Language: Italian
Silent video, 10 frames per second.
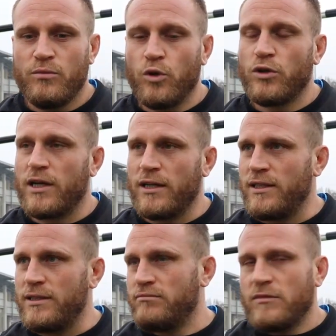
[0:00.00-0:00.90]
molto
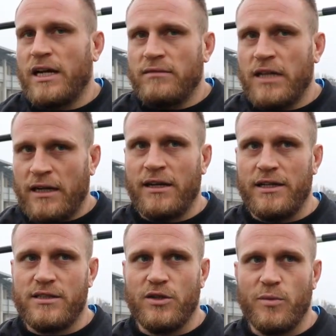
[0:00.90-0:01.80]
caratteri,
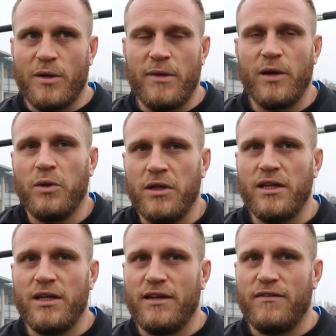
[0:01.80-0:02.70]
caratteristico per me,
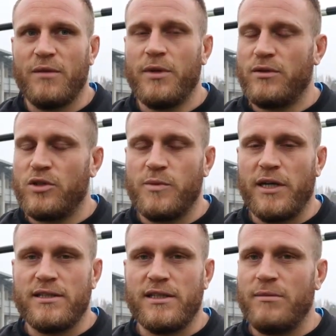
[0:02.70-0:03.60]
quindi veramente
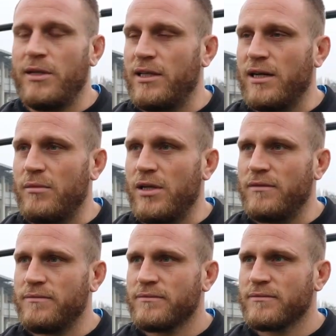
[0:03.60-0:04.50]
un'esperienza
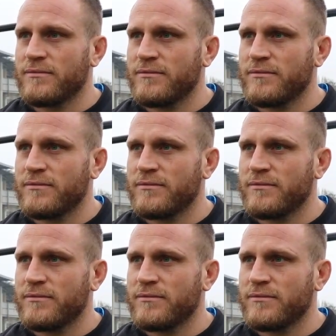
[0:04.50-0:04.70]
indimenticabile.